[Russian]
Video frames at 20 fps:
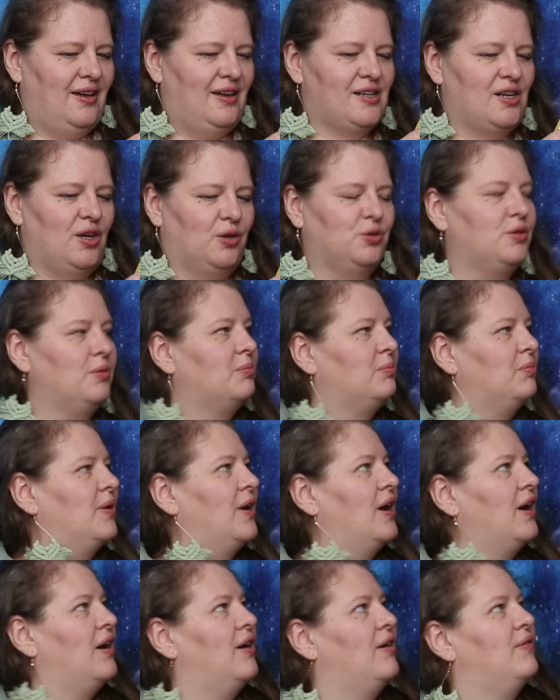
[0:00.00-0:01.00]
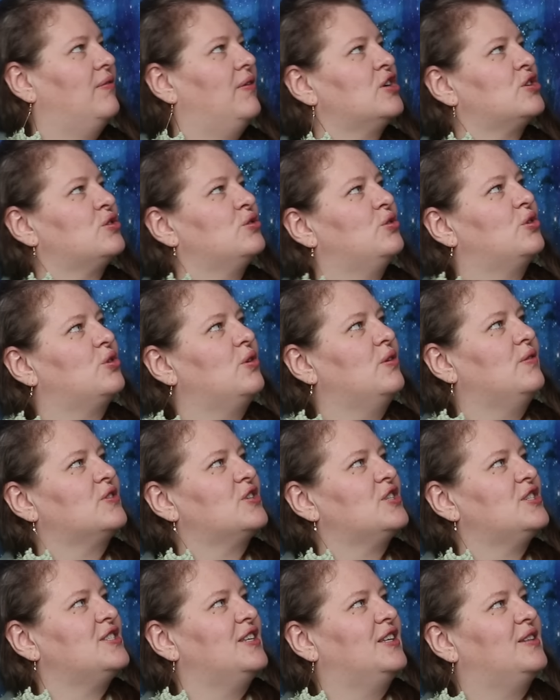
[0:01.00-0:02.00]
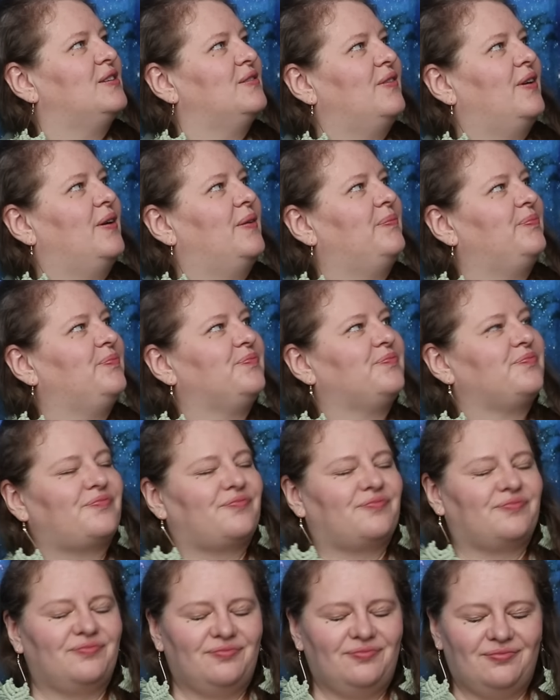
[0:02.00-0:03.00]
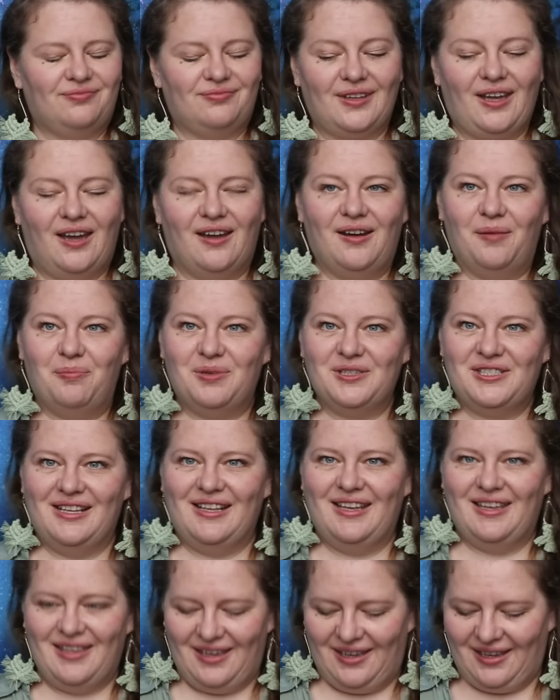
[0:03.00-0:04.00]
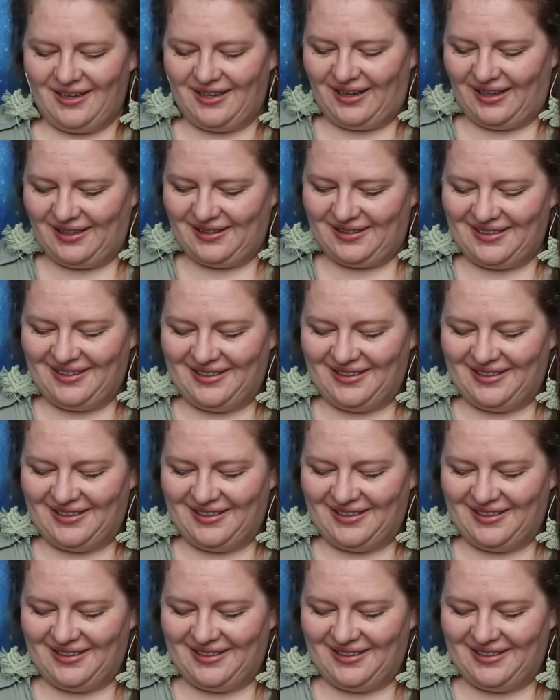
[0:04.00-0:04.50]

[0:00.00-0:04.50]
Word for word: какую-то важную роль в жизни этого а, поселения играет